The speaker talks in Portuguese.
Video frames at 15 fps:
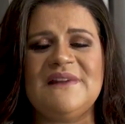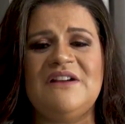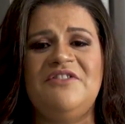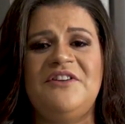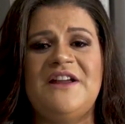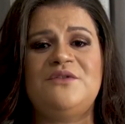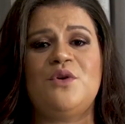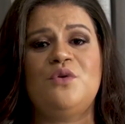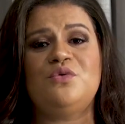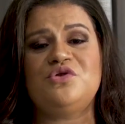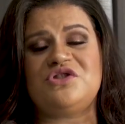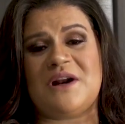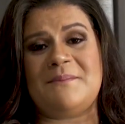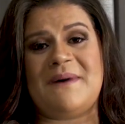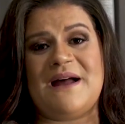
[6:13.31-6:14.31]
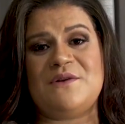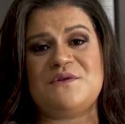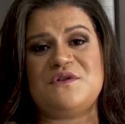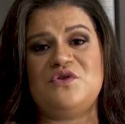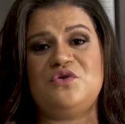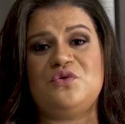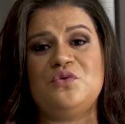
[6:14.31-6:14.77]
feito alguns
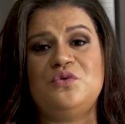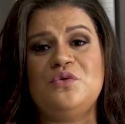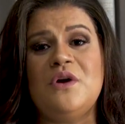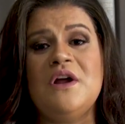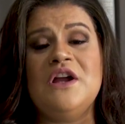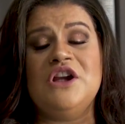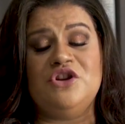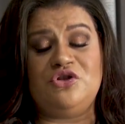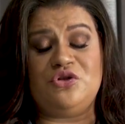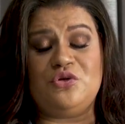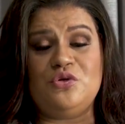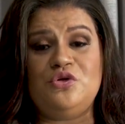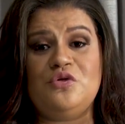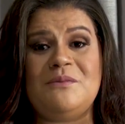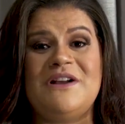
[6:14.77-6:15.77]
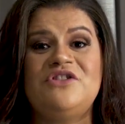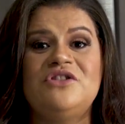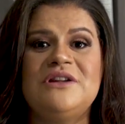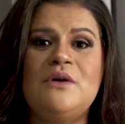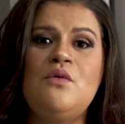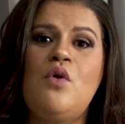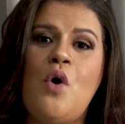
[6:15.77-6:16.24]
trabalhos em estúdio, estúdio, mas
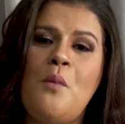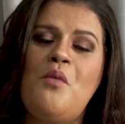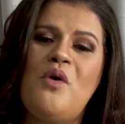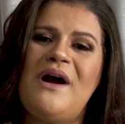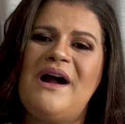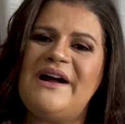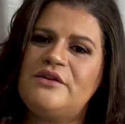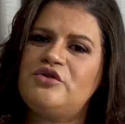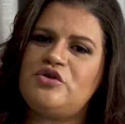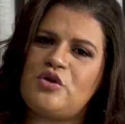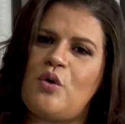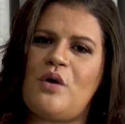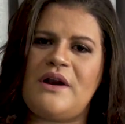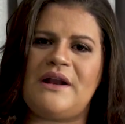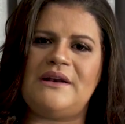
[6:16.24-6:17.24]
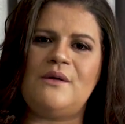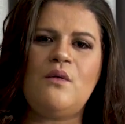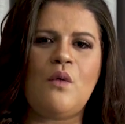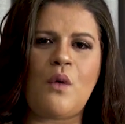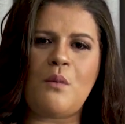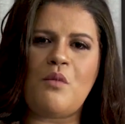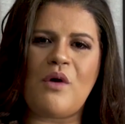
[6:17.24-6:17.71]
não como cantora, não
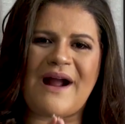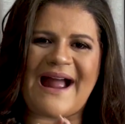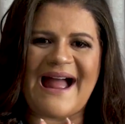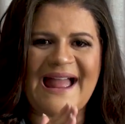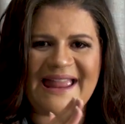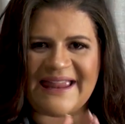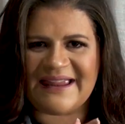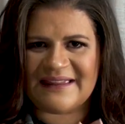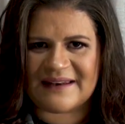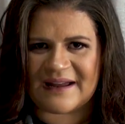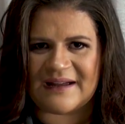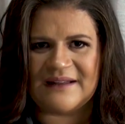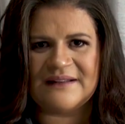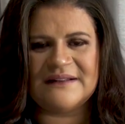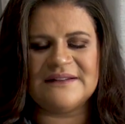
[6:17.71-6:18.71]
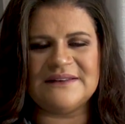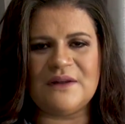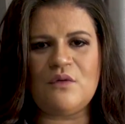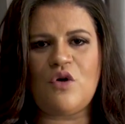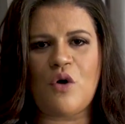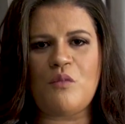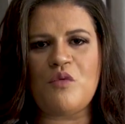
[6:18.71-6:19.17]
como carreira
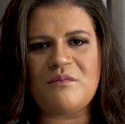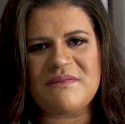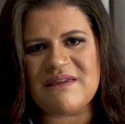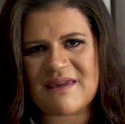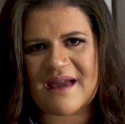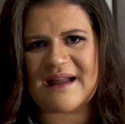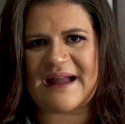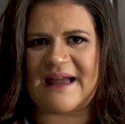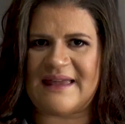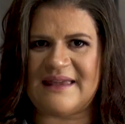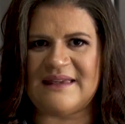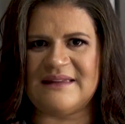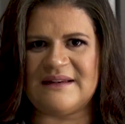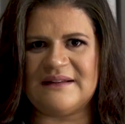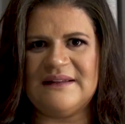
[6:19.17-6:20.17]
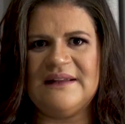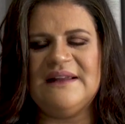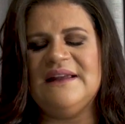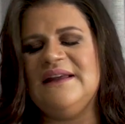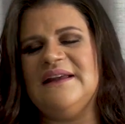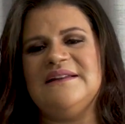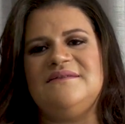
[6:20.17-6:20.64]
não como minha carreira.
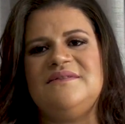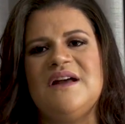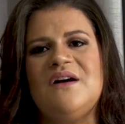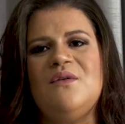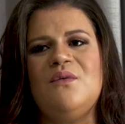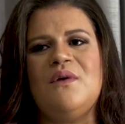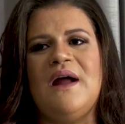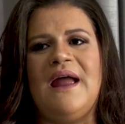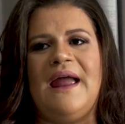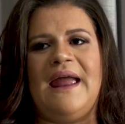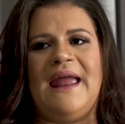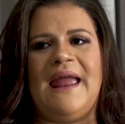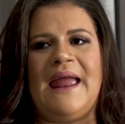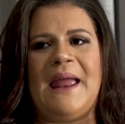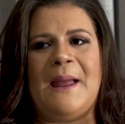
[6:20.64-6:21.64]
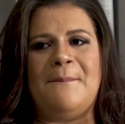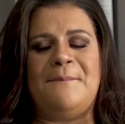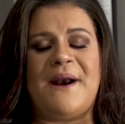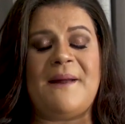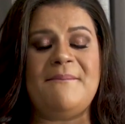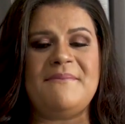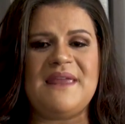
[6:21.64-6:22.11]
Então, é,
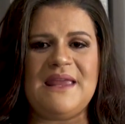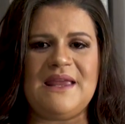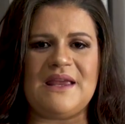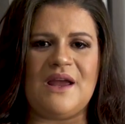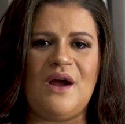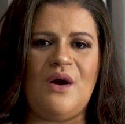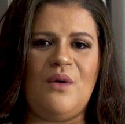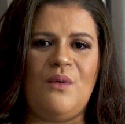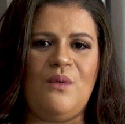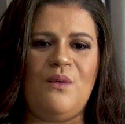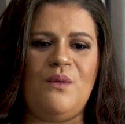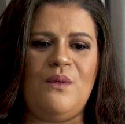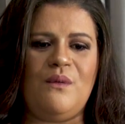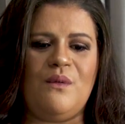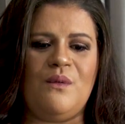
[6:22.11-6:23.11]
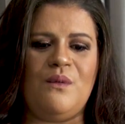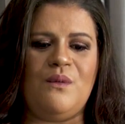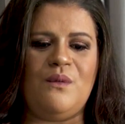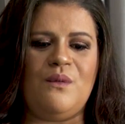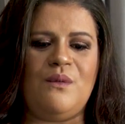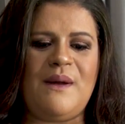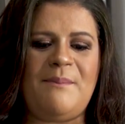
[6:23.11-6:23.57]
para mim,
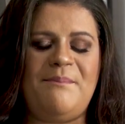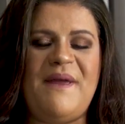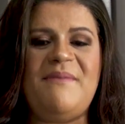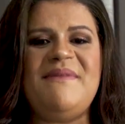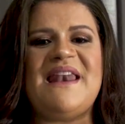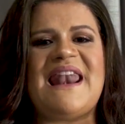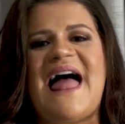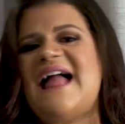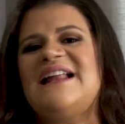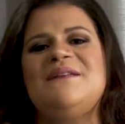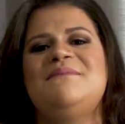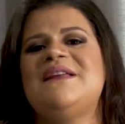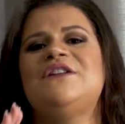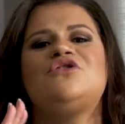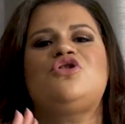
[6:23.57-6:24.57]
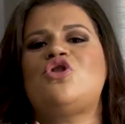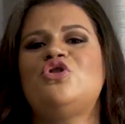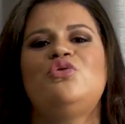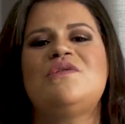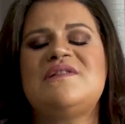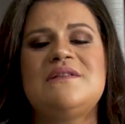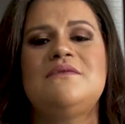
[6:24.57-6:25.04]
o, o EP Milagre me
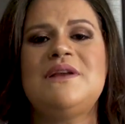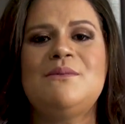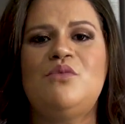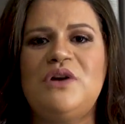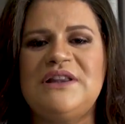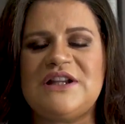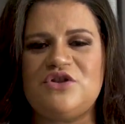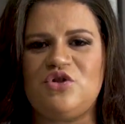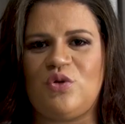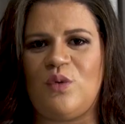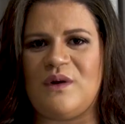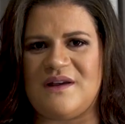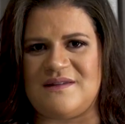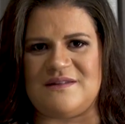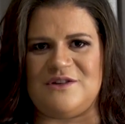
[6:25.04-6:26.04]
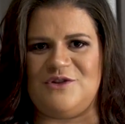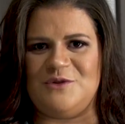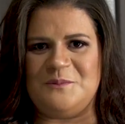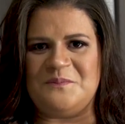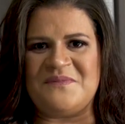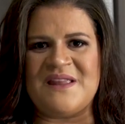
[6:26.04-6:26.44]
introduziu em muitas coisas